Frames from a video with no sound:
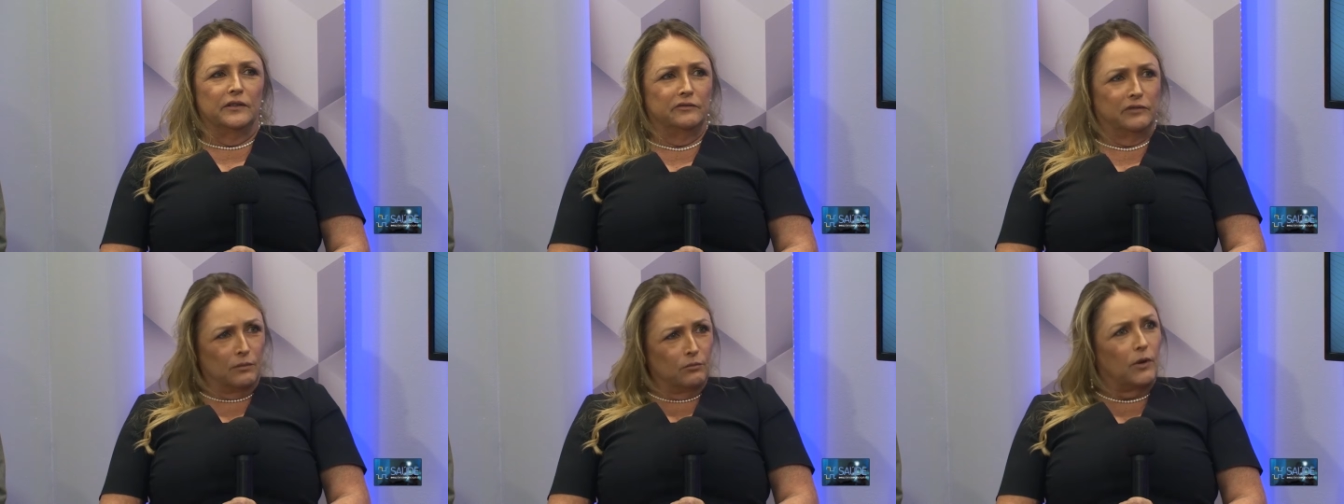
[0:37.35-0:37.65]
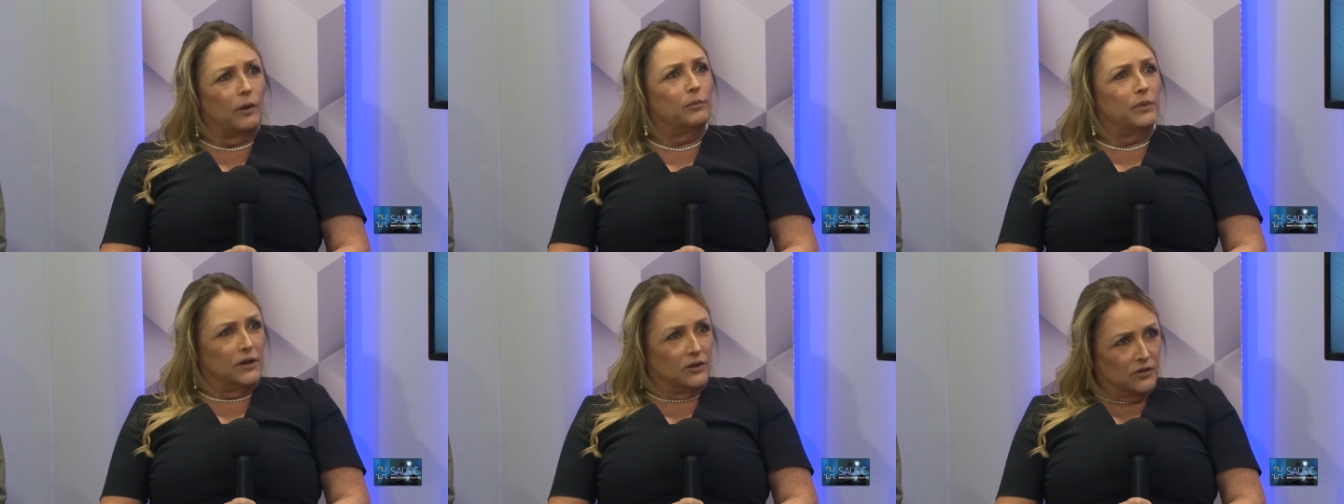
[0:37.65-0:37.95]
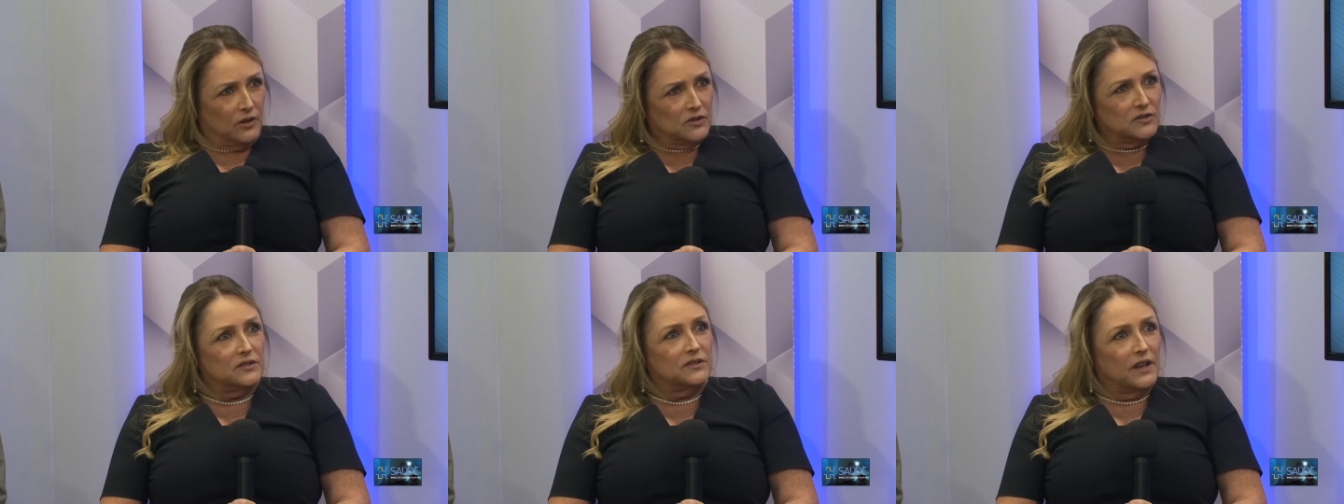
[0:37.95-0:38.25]
Vamos abrir
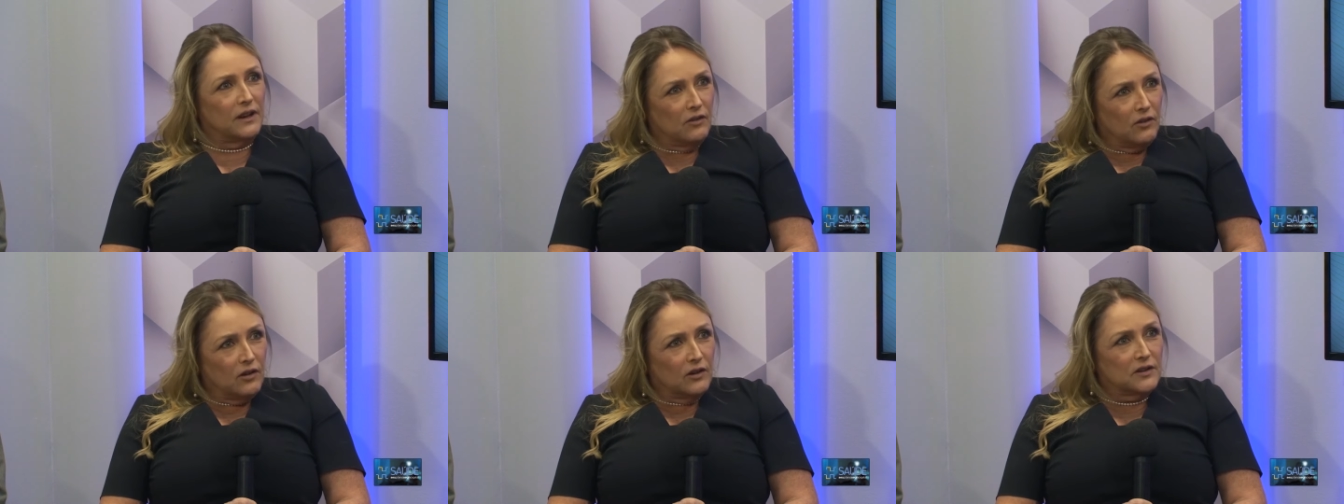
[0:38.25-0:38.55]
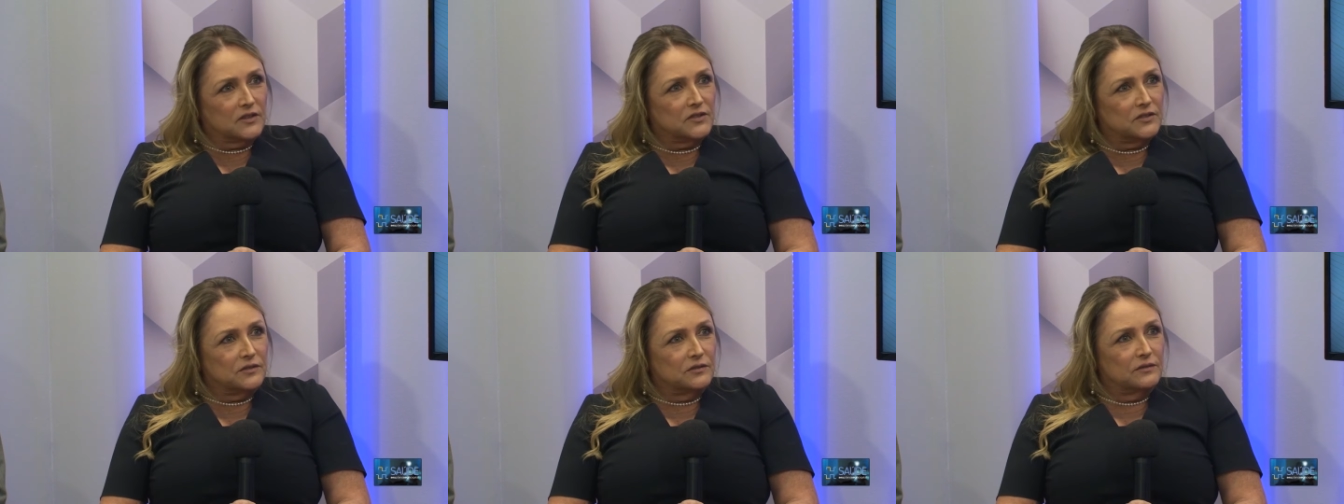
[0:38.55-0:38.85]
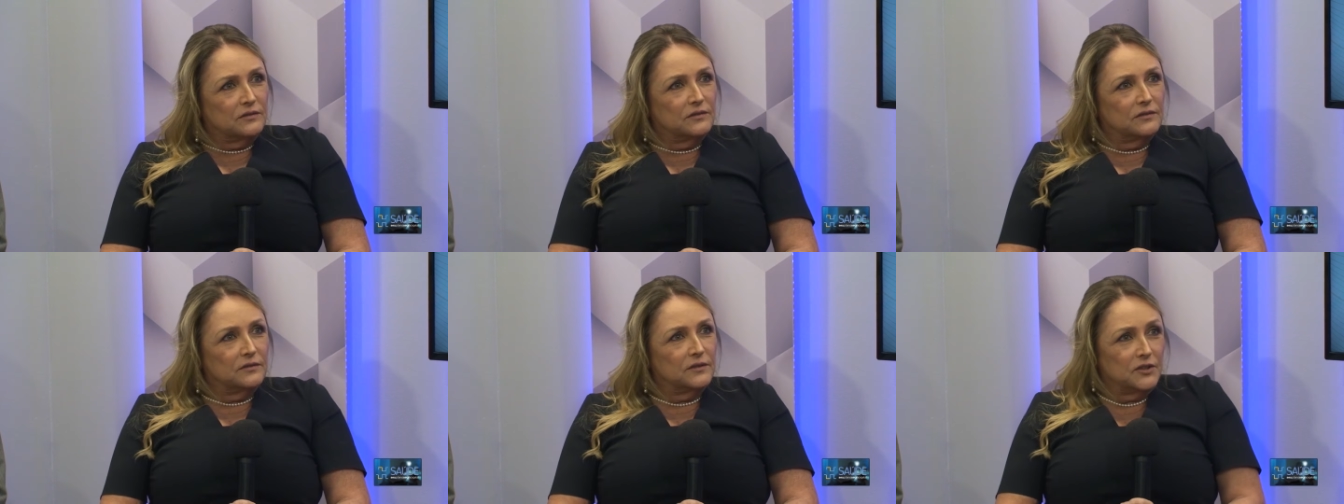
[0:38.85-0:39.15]
nosso
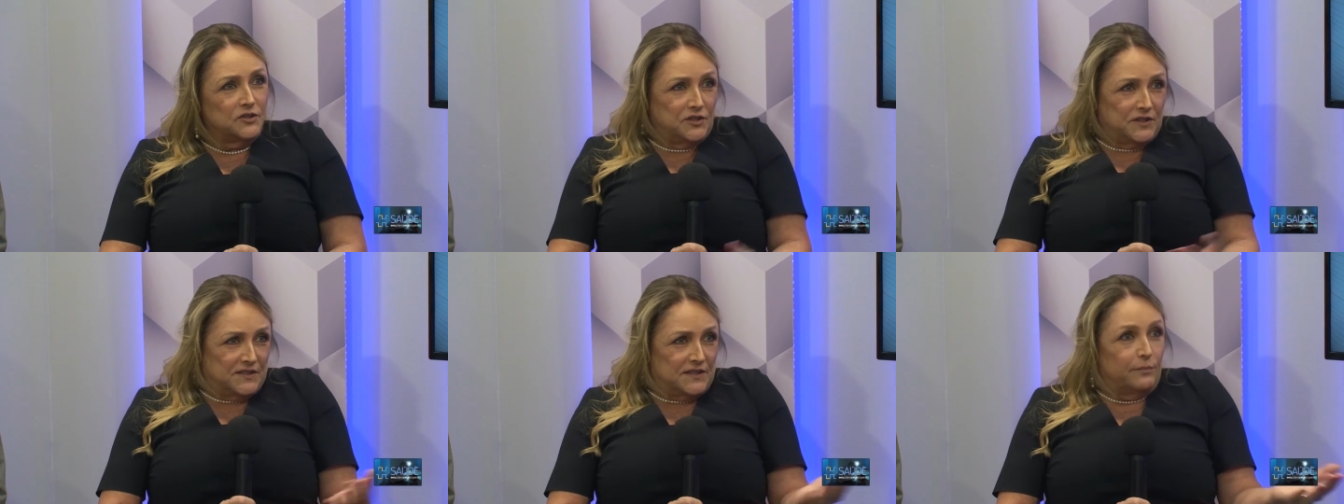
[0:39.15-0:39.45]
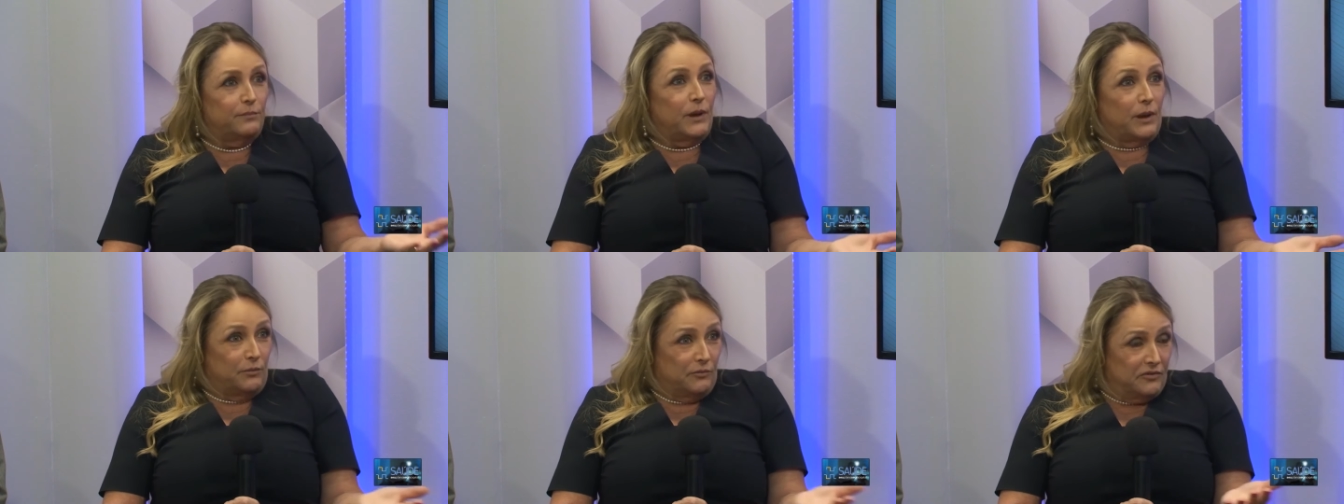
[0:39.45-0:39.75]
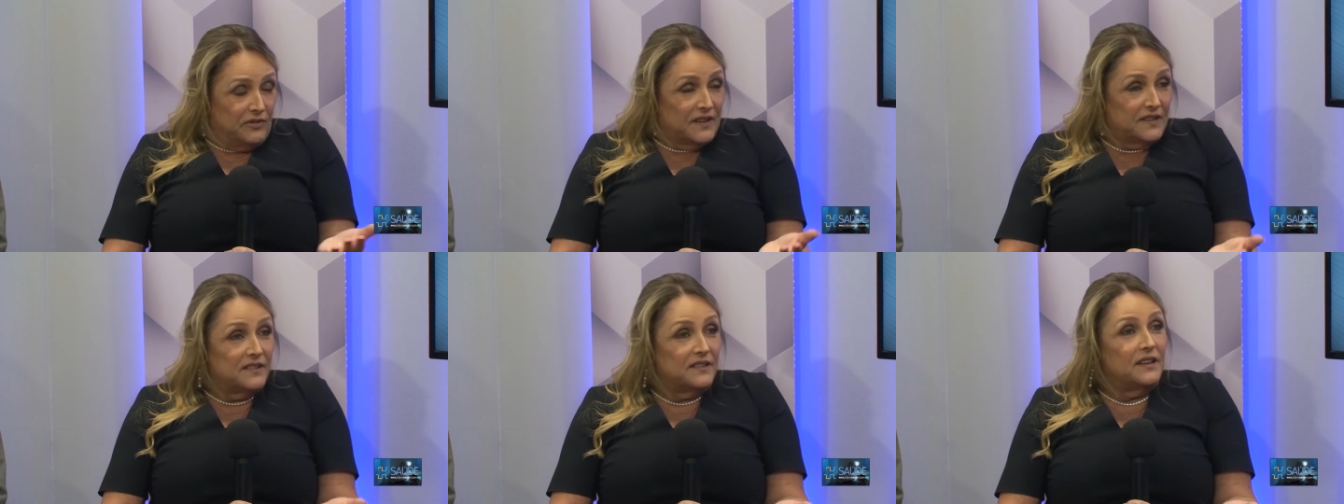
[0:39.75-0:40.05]
negócio? Nós já
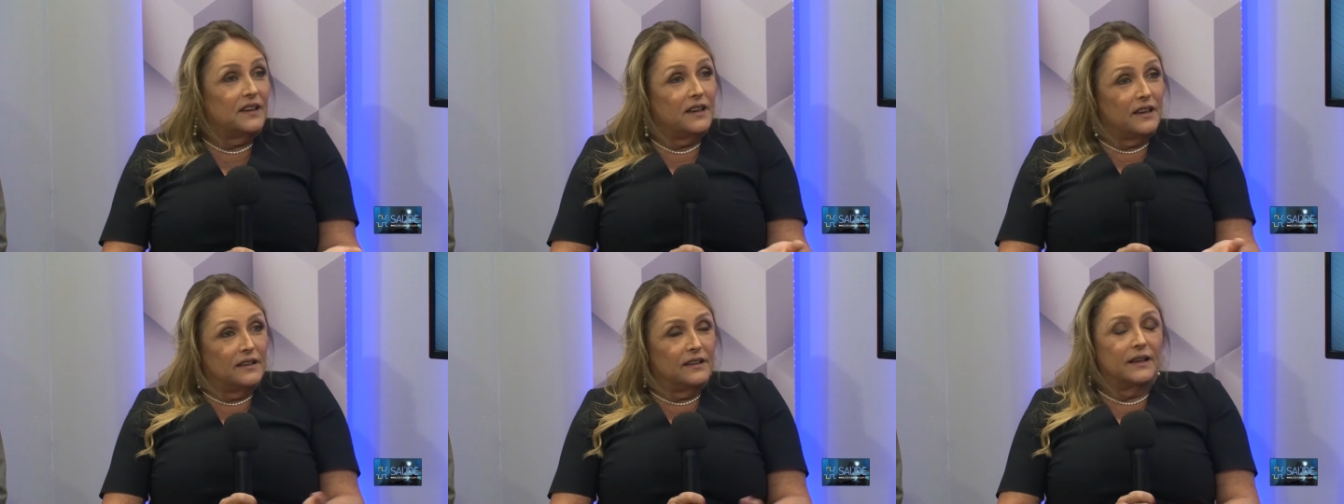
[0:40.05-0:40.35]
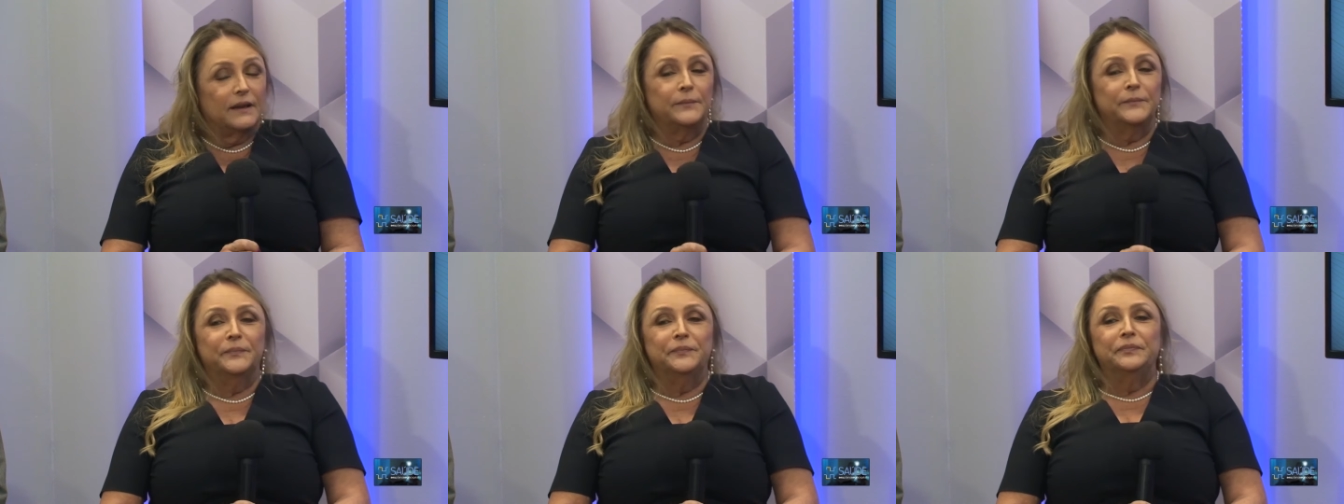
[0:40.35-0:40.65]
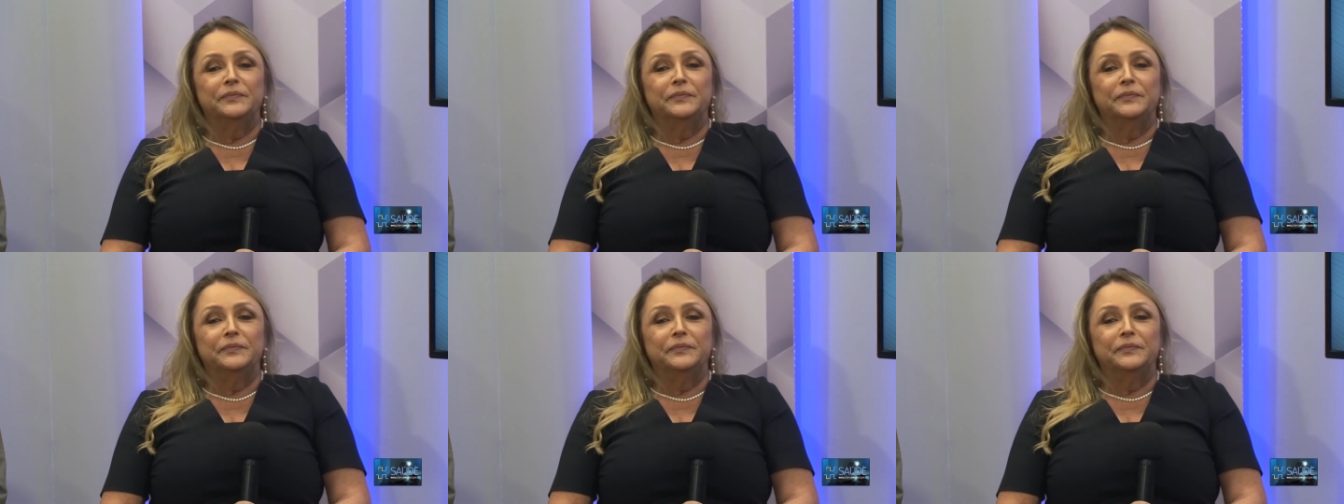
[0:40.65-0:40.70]
sabemos fazer, né?